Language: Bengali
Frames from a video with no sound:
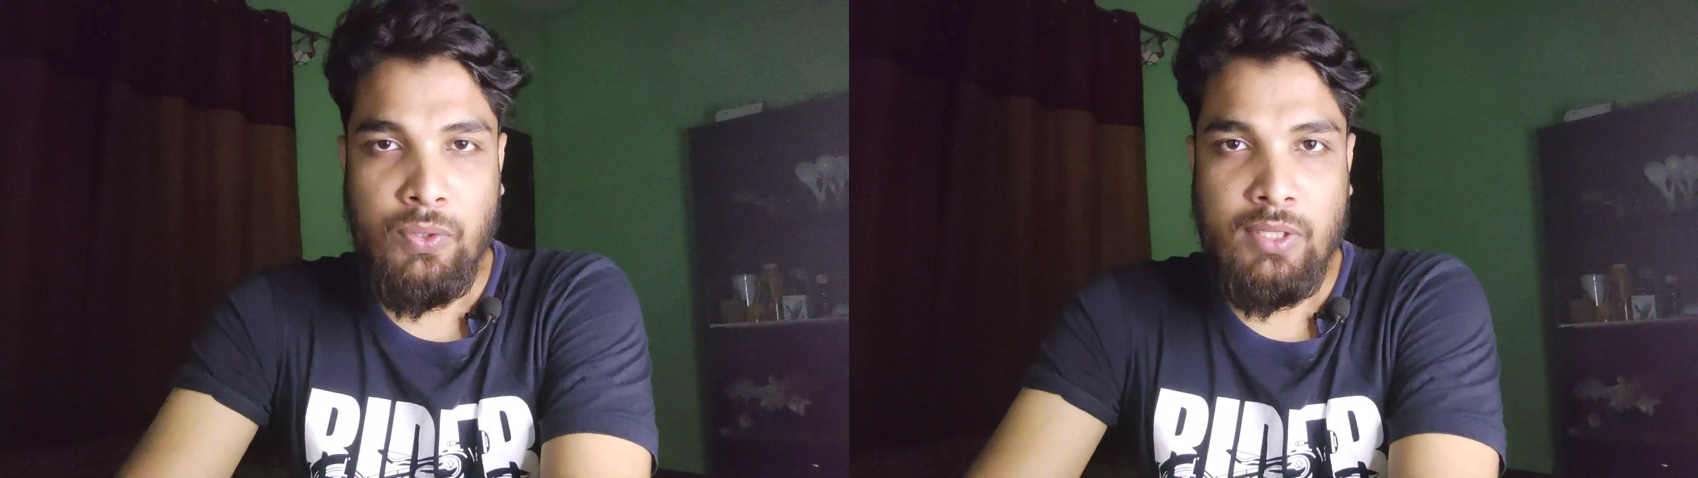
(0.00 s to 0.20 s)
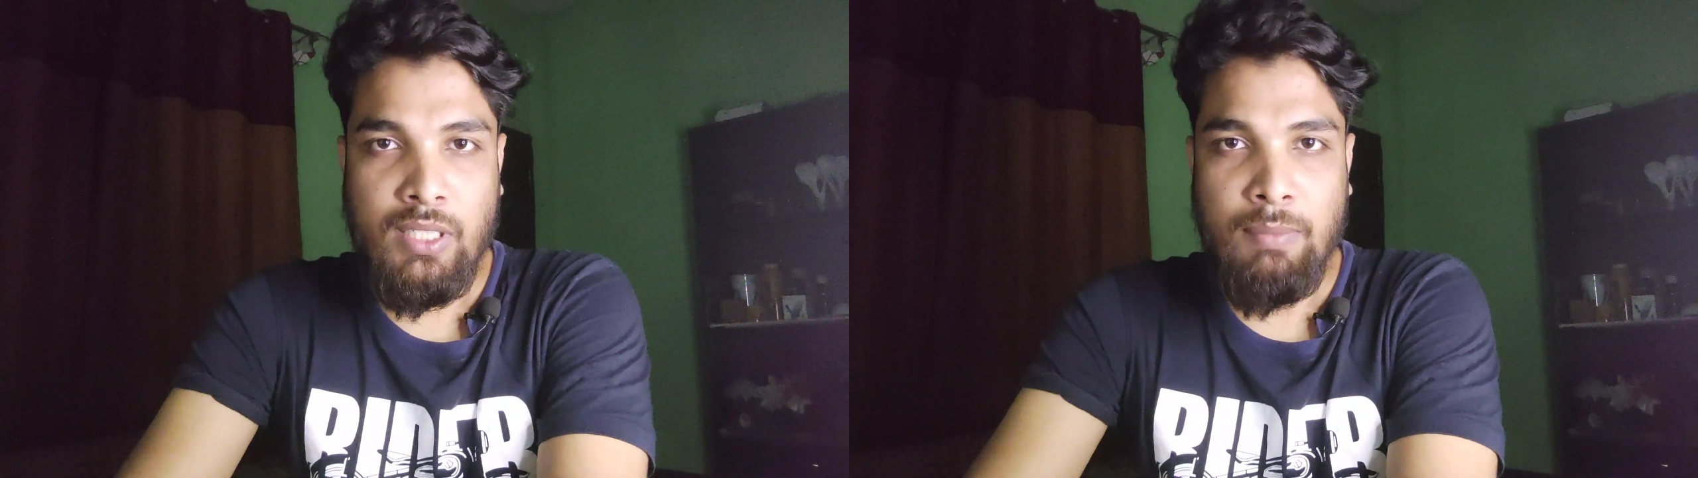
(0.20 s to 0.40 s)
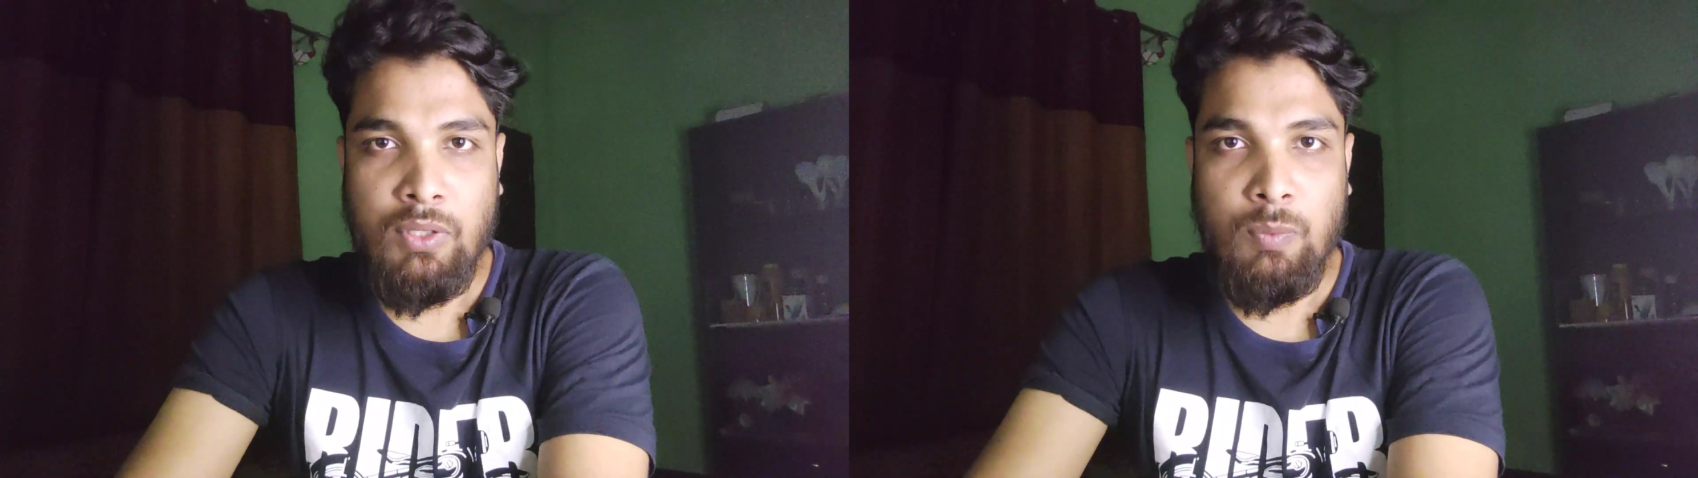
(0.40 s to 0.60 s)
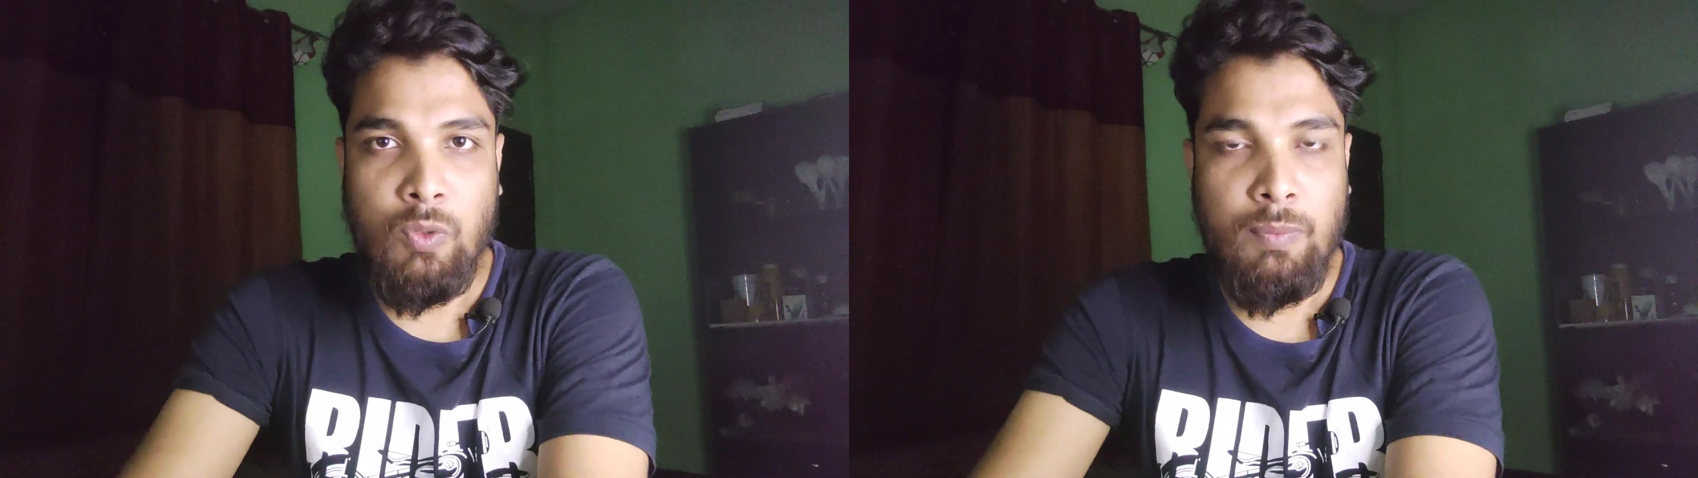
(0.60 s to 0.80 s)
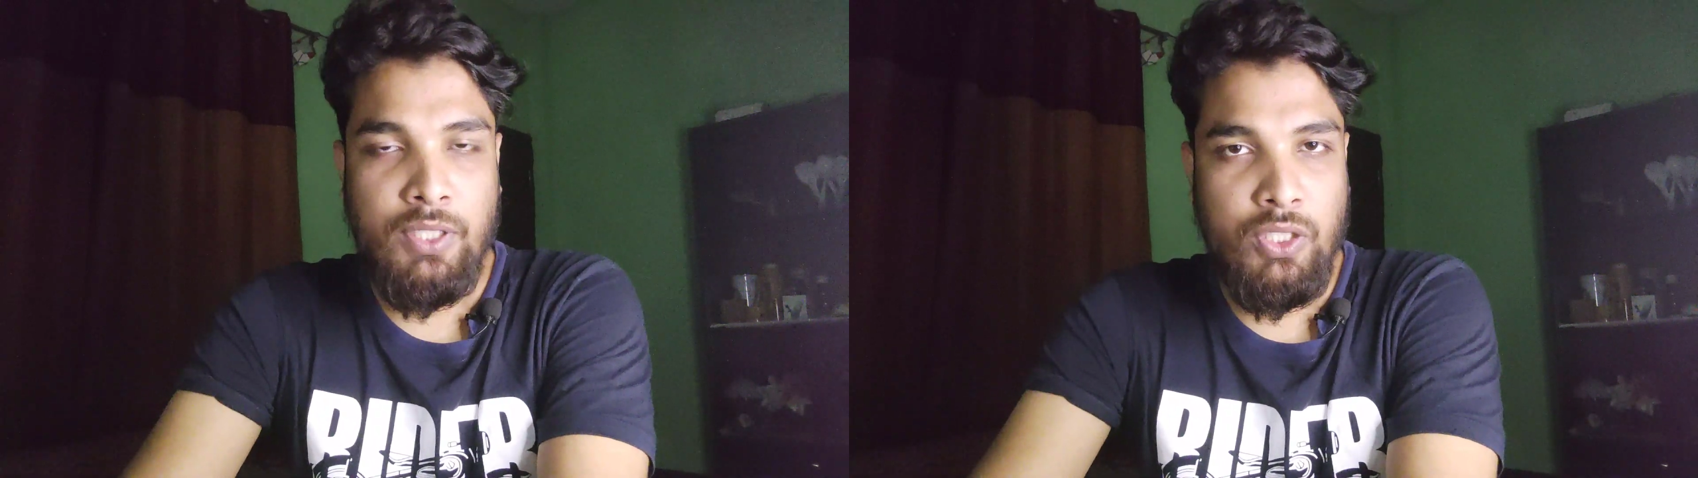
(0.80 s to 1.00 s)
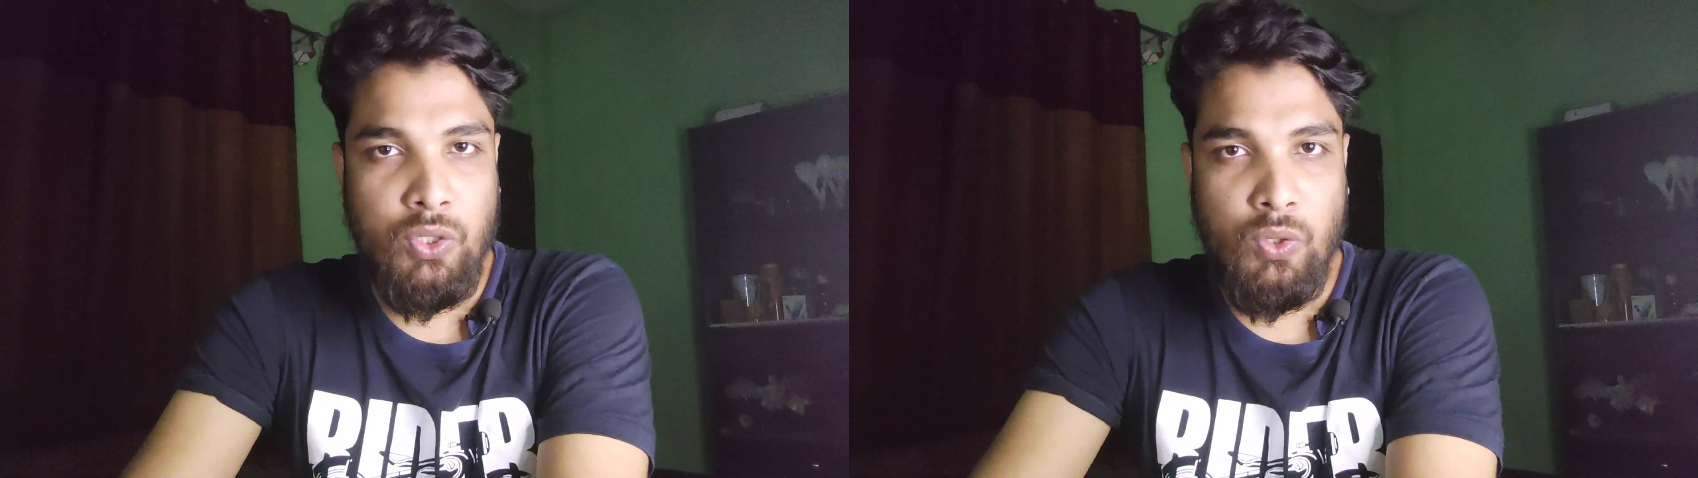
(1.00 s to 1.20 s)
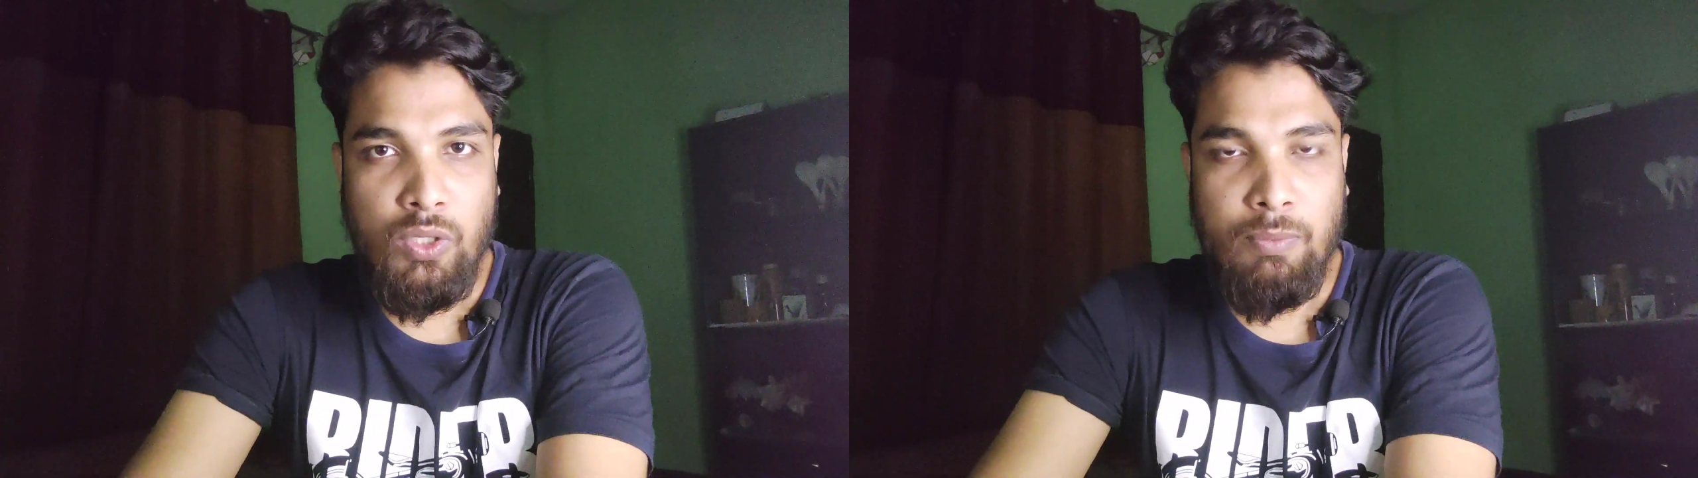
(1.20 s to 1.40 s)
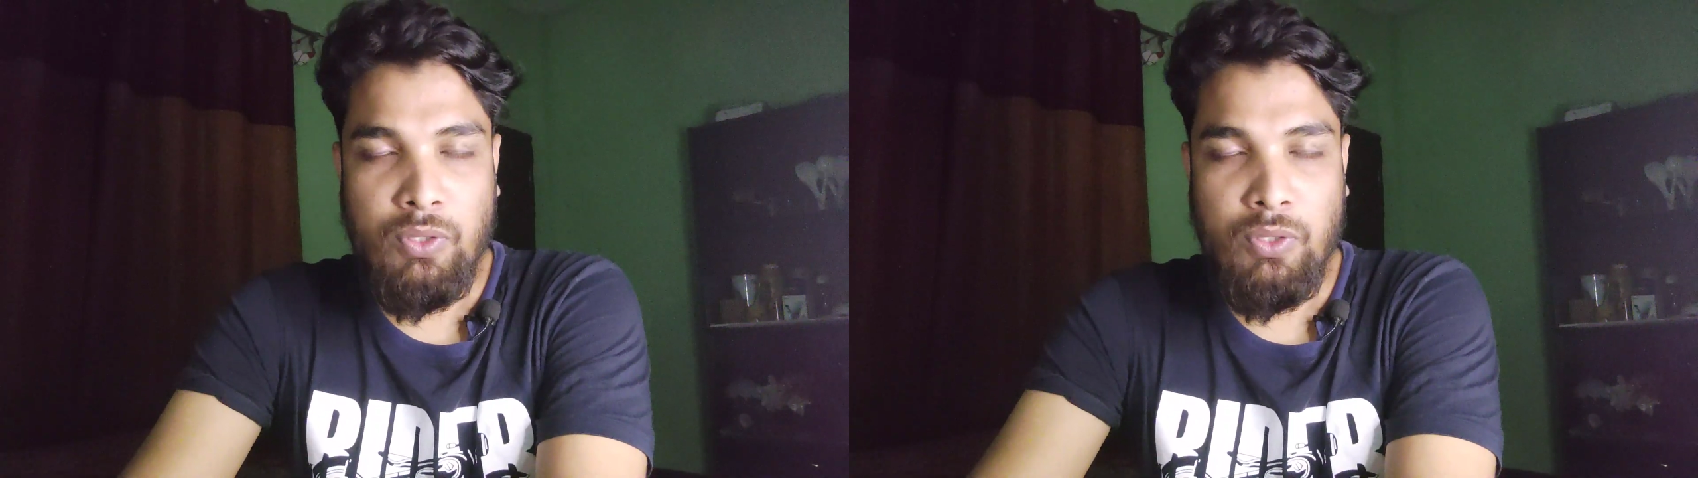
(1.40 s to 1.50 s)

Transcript: করেছিলাম ইতিপূর্বে সেই সকল